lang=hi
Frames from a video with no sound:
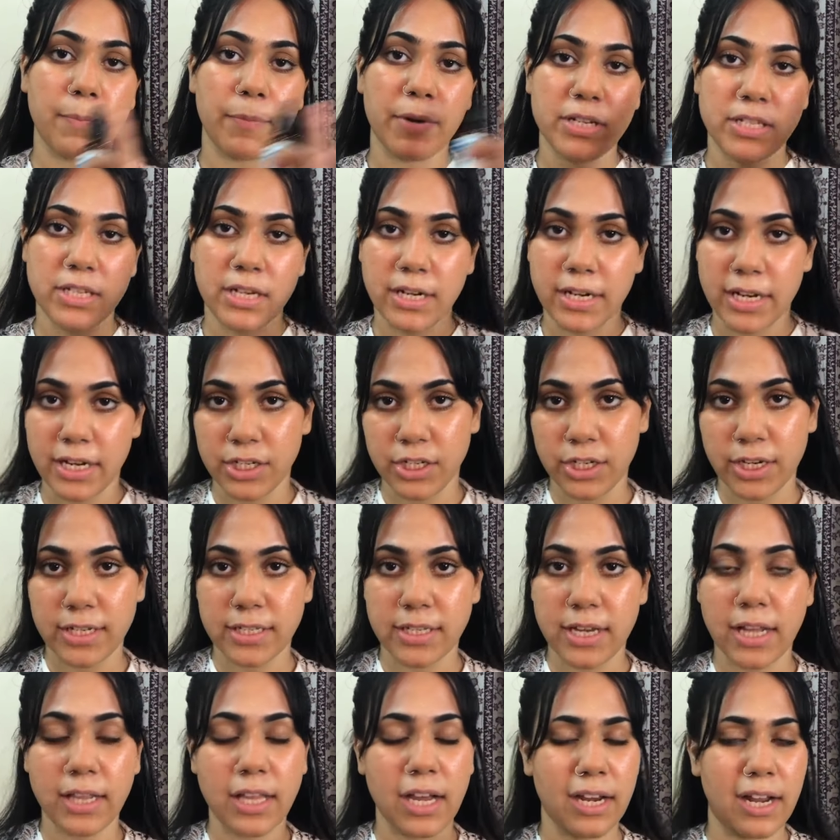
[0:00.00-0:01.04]
परसेंटेज के
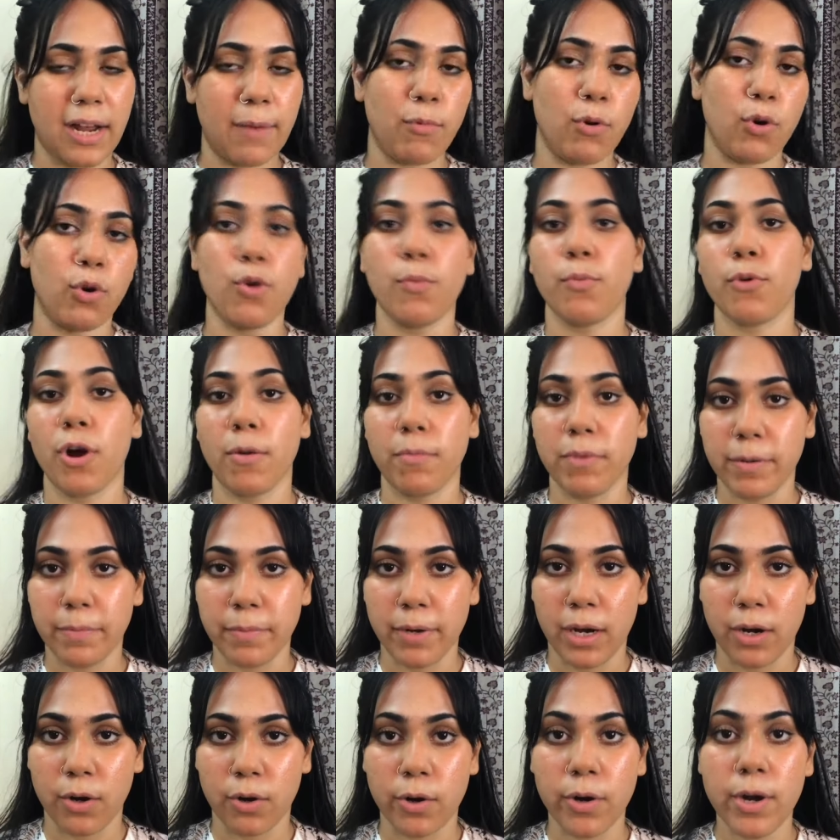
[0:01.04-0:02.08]
साथ आगे आप लोग को प्रॉब्लम
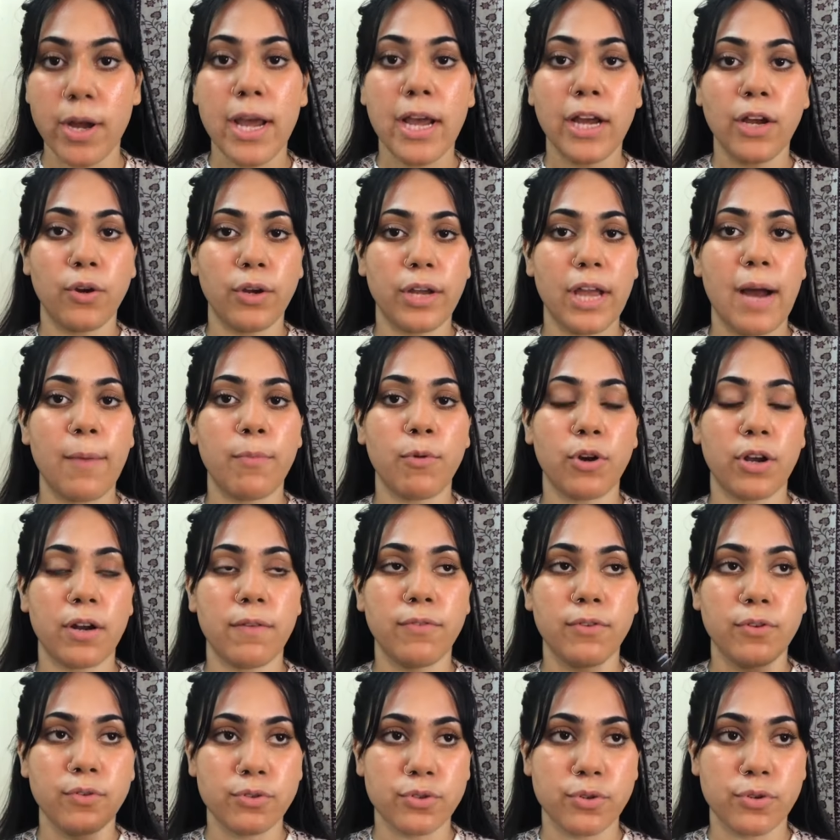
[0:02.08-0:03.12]
ना हो क्योंकि आप लोग
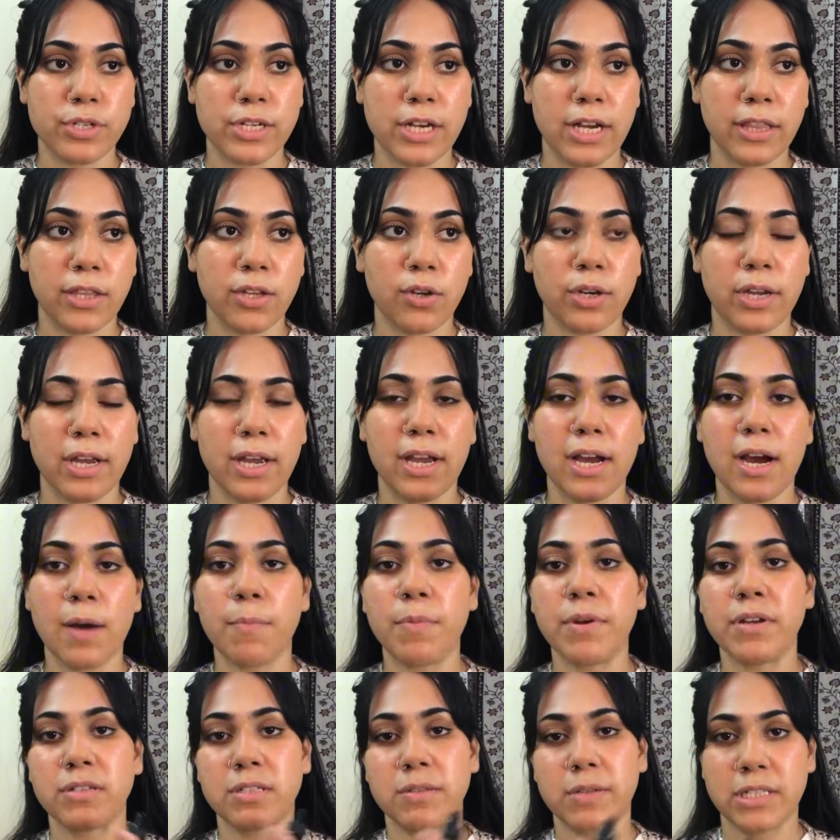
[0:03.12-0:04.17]
कन्फ्यूज हो जाते हो कि
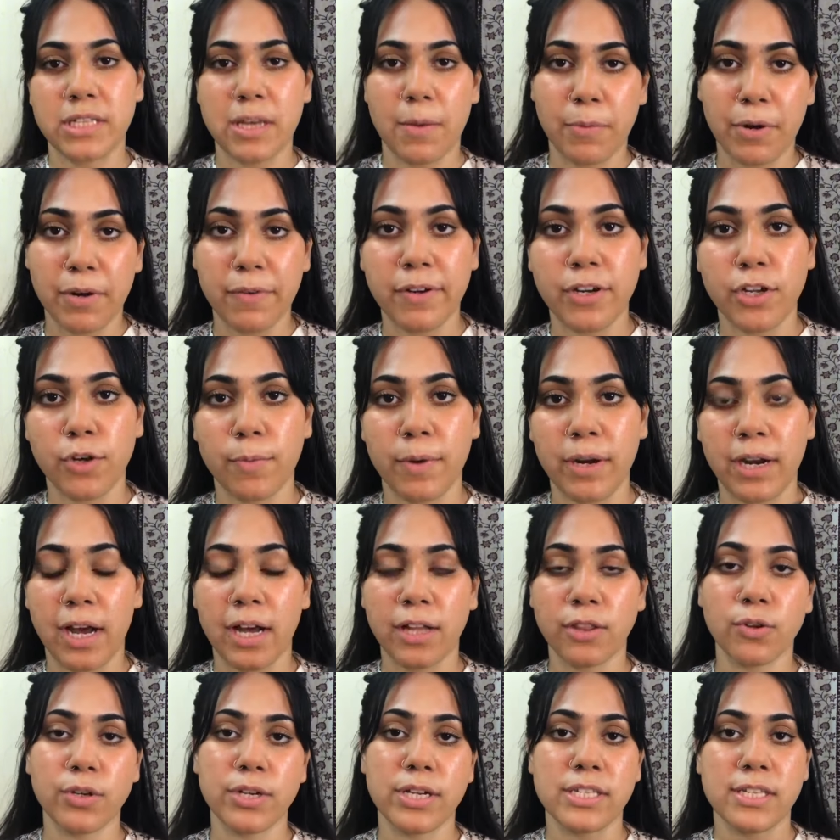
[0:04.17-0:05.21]
आप इससे सेपरेट वीडियो
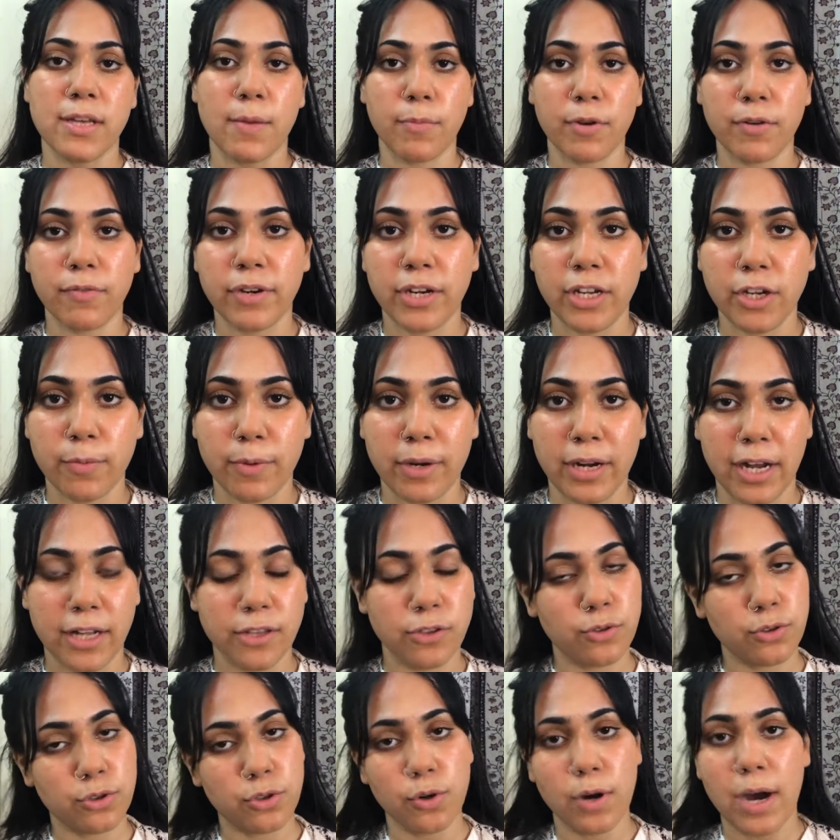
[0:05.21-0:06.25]
बना दो ये सेपरेट वीडियो बना
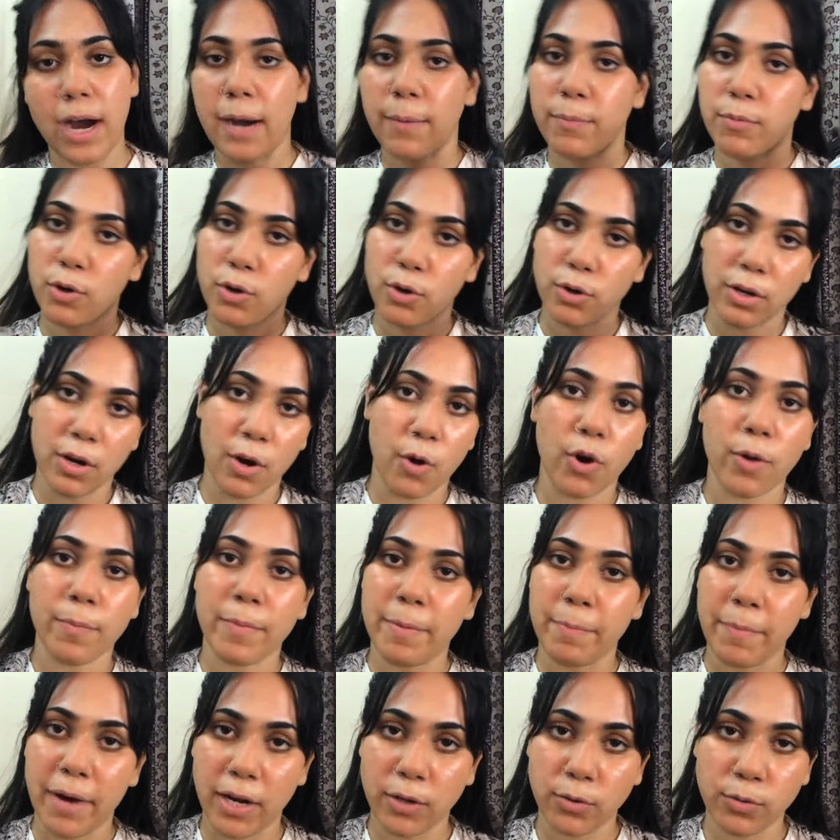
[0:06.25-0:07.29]
दो तो आप लोग कहो
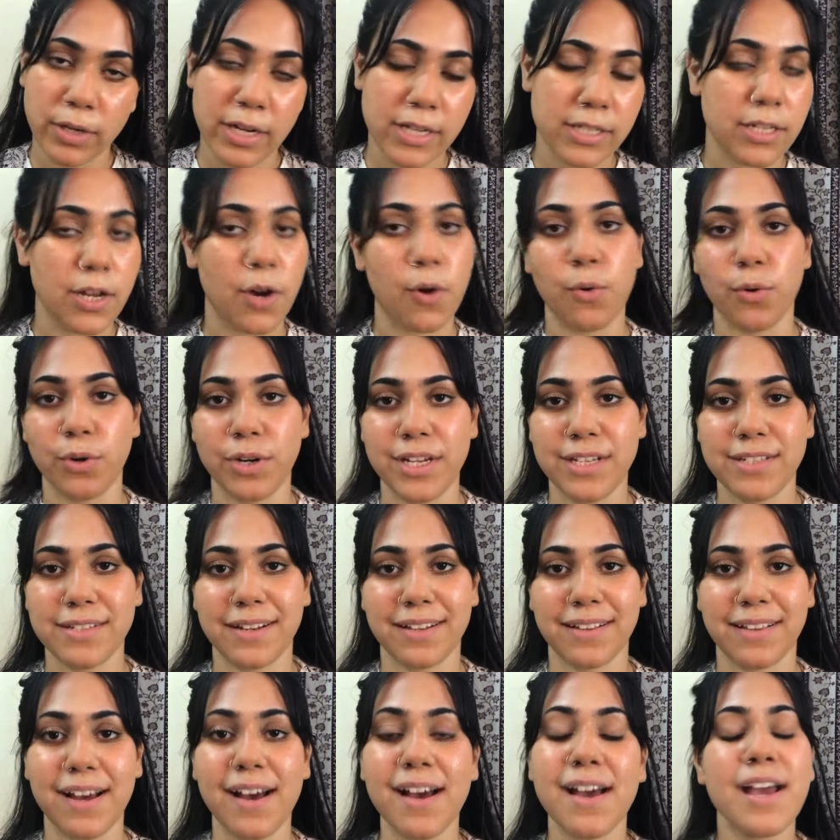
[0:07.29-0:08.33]
मैं मानू ना ऐसा हो नहीं
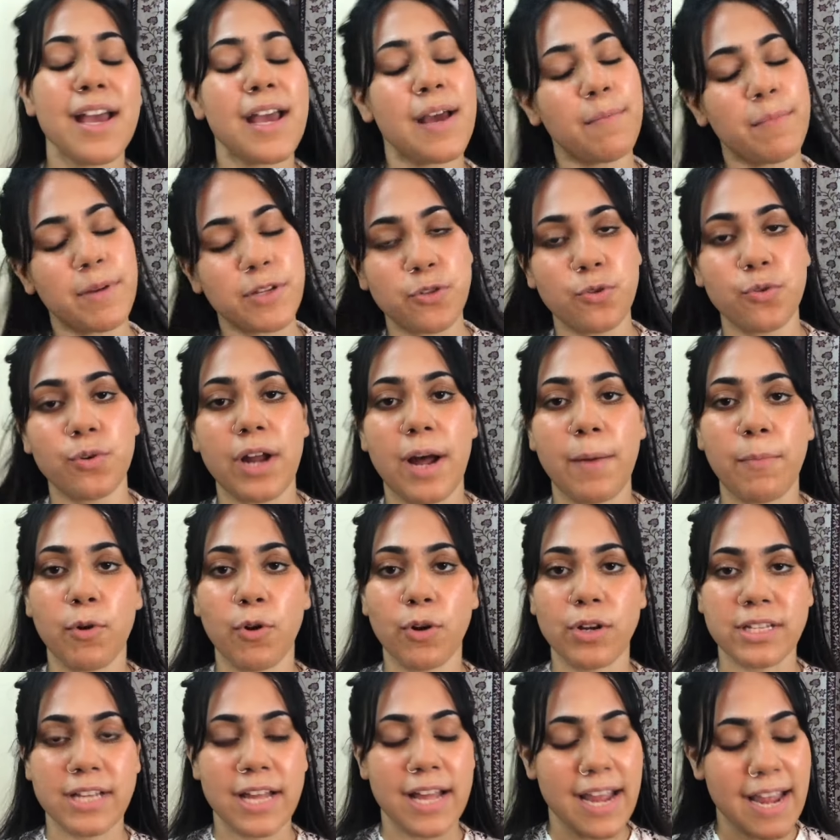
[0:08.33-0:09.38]
सकता जरूर आप
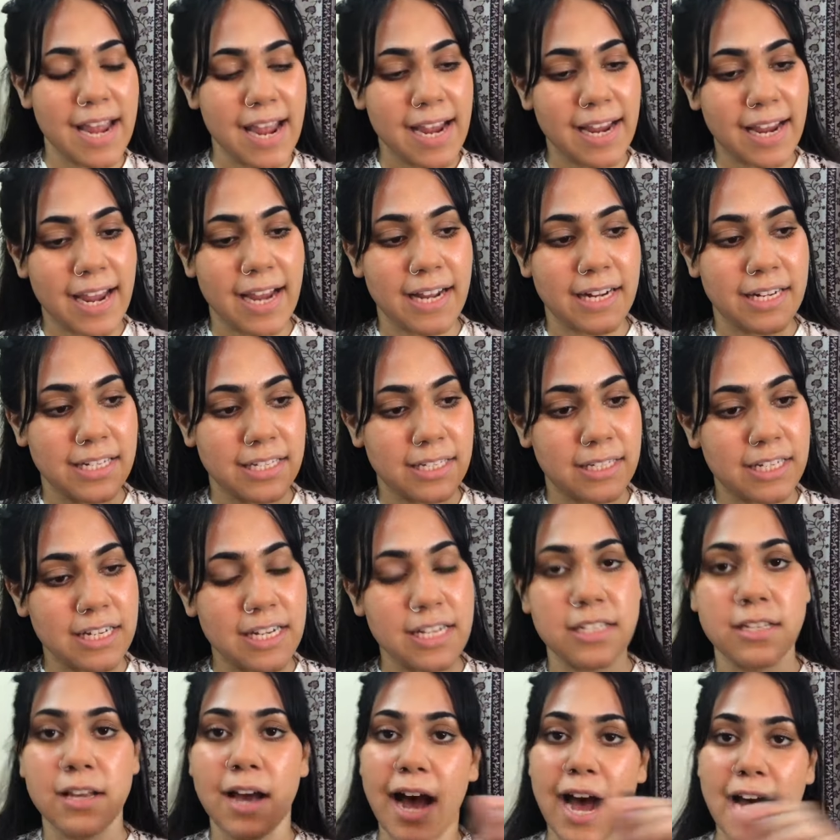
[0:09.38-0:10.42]
लोग के साथ एक एक
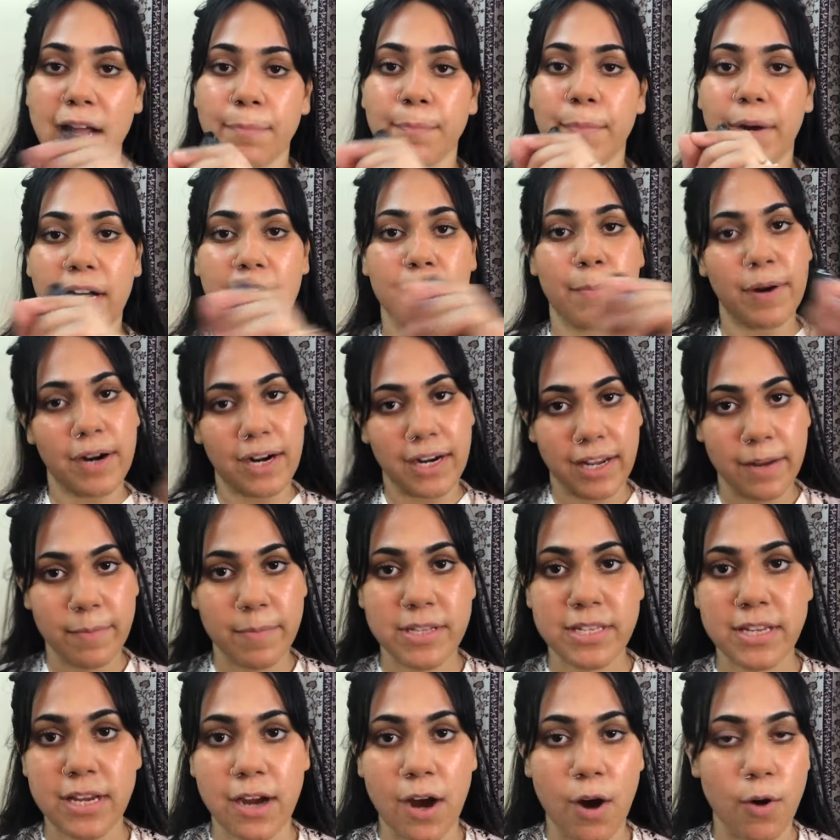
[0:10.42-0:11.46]
चीज़ हाथ पकड़ पकड़ के
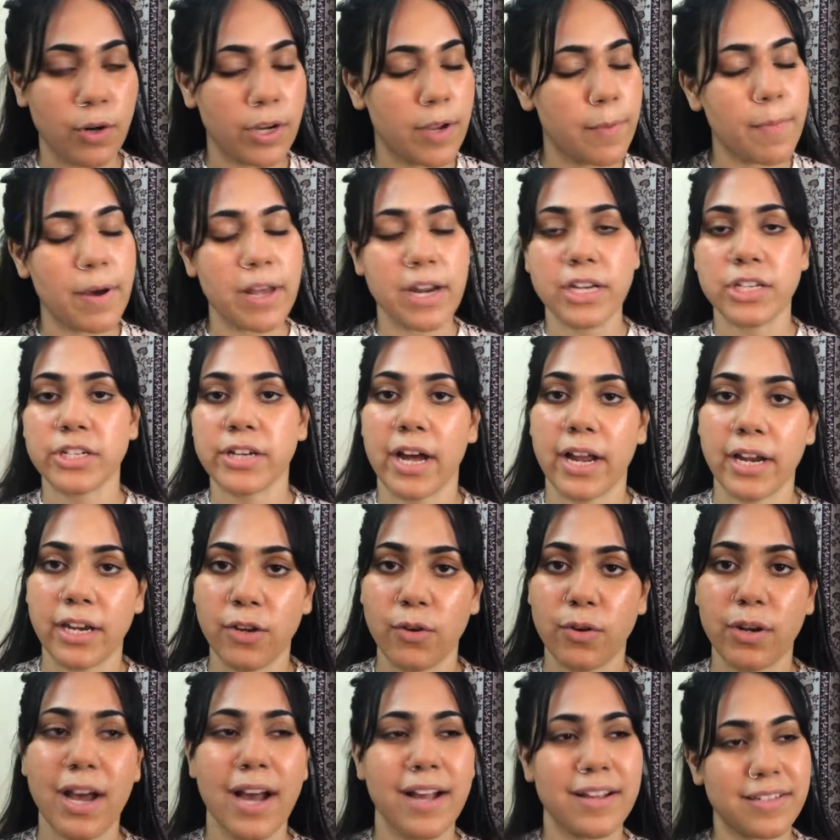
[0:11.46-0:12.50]
मैं सिखाऊंगी
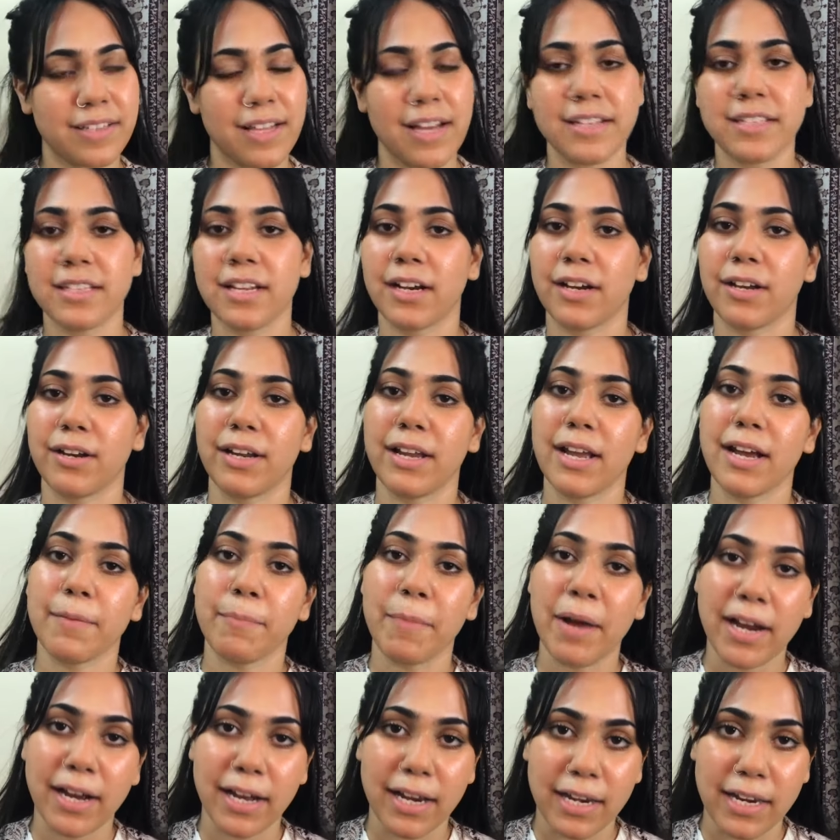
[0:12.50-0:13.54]
परेशानी होना आहिस्ता आहिस्ता करेंगे
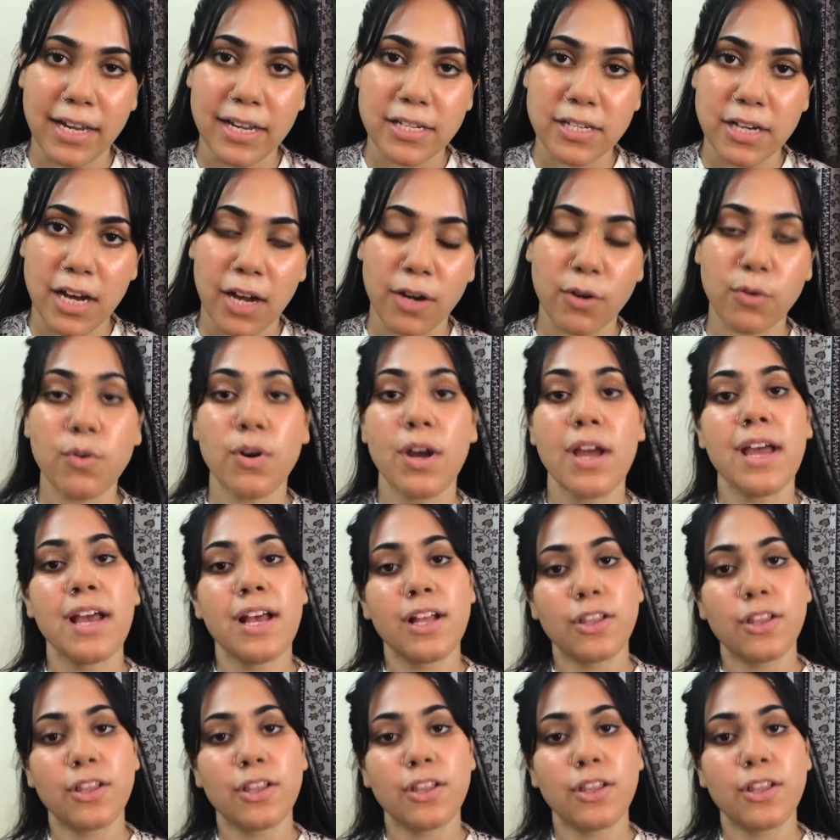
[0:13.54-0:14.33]
मैं कल ही जानू